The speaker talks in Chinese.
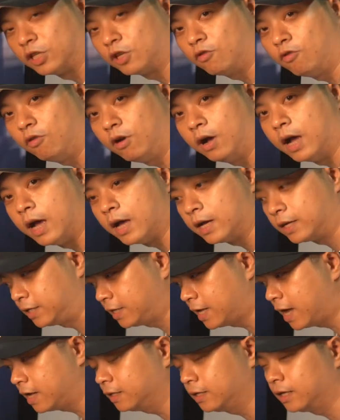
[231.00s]
成功啊，
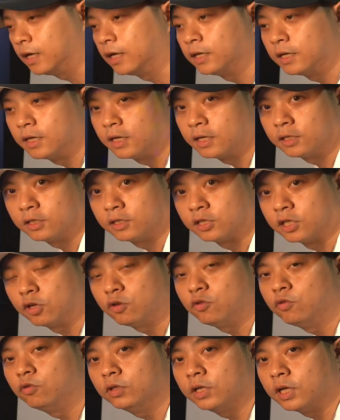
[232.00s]
一样的，
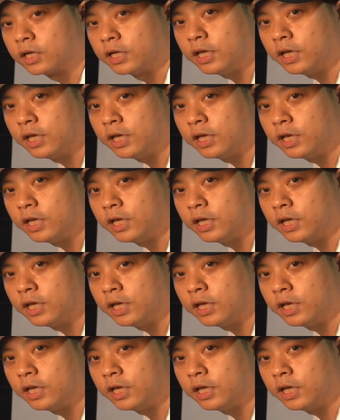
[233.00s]
成功的